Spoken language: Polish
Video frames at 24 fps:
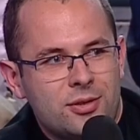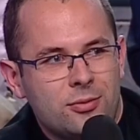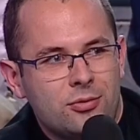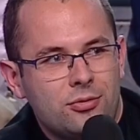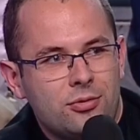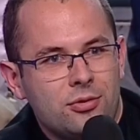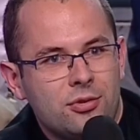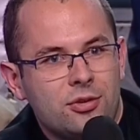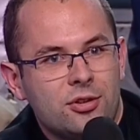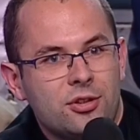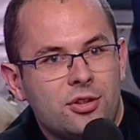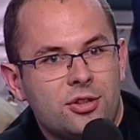
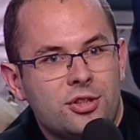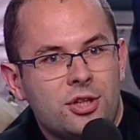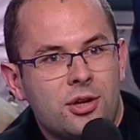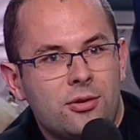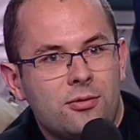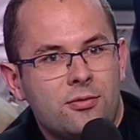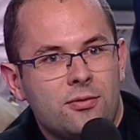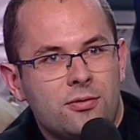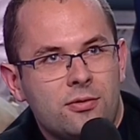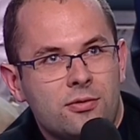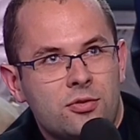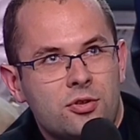który chciał
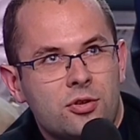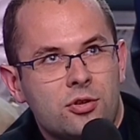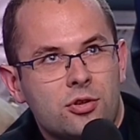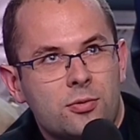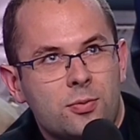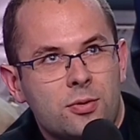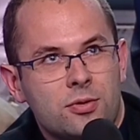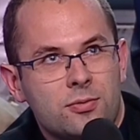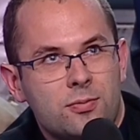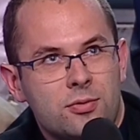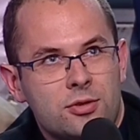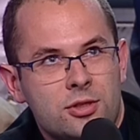wszcząć
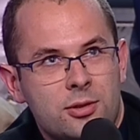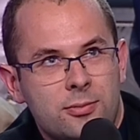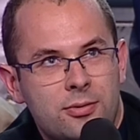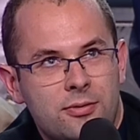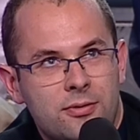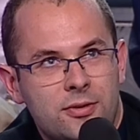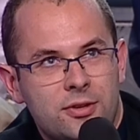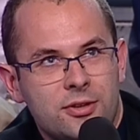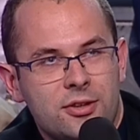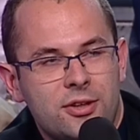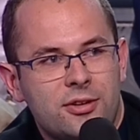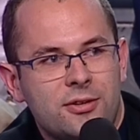
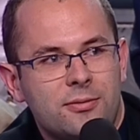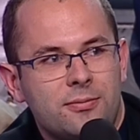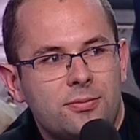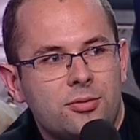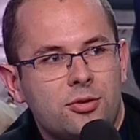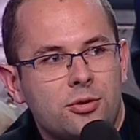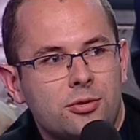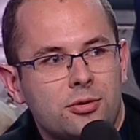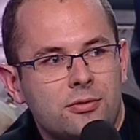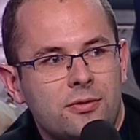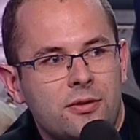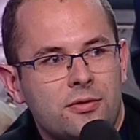postępowanie
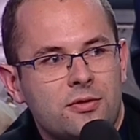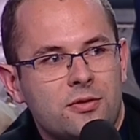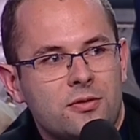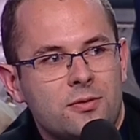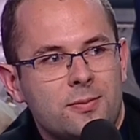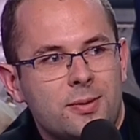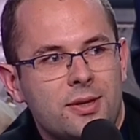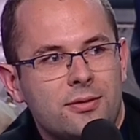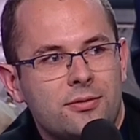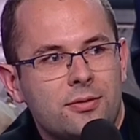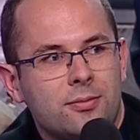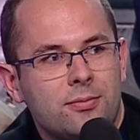przygotowawcze w
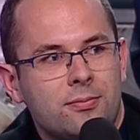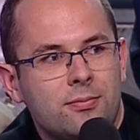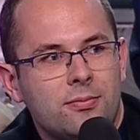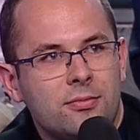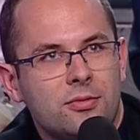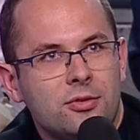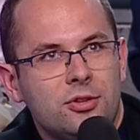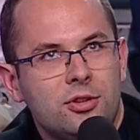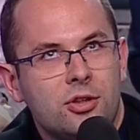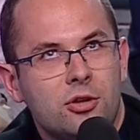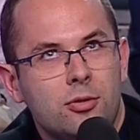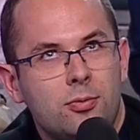sprawie
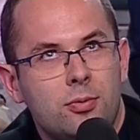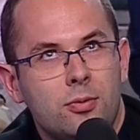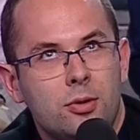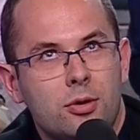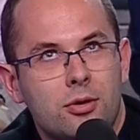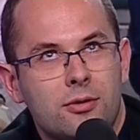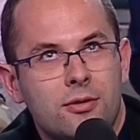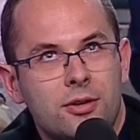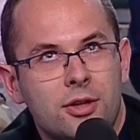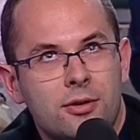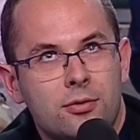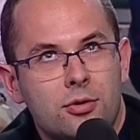
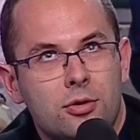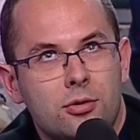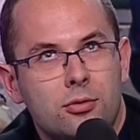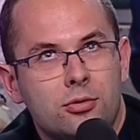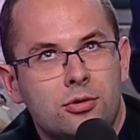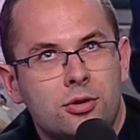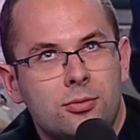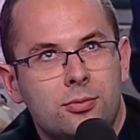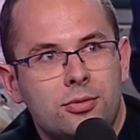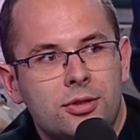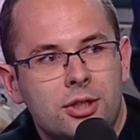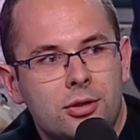nieopublikowania wyroku
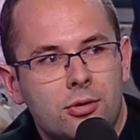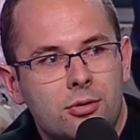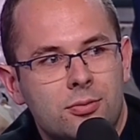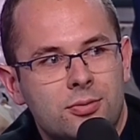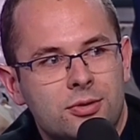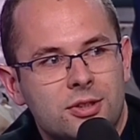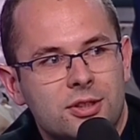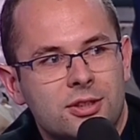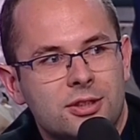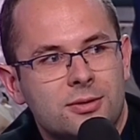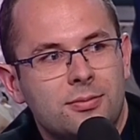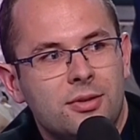Trybunału
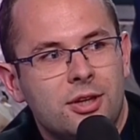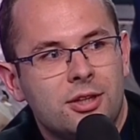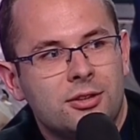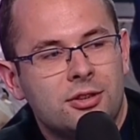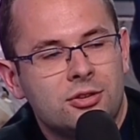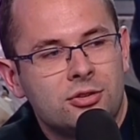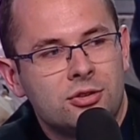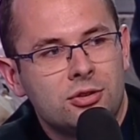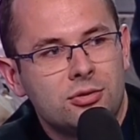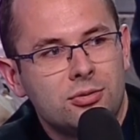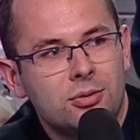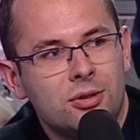przez Beatę
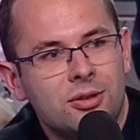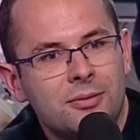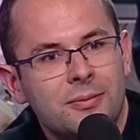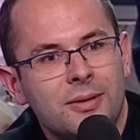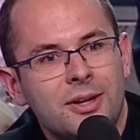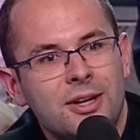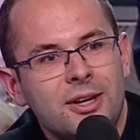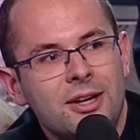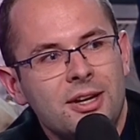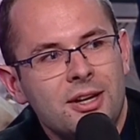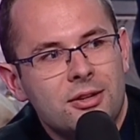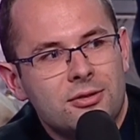Szydło,
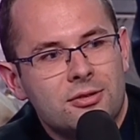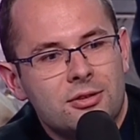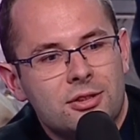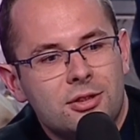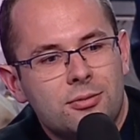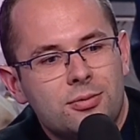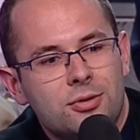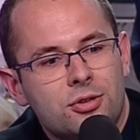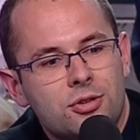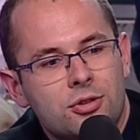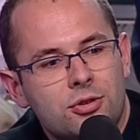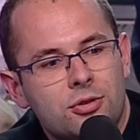został
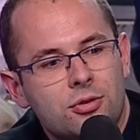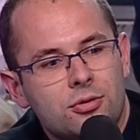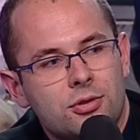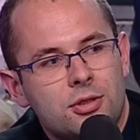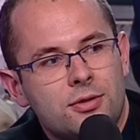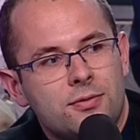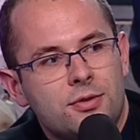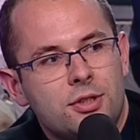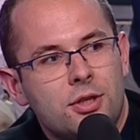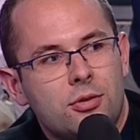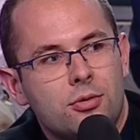przeniesiony z Wydziału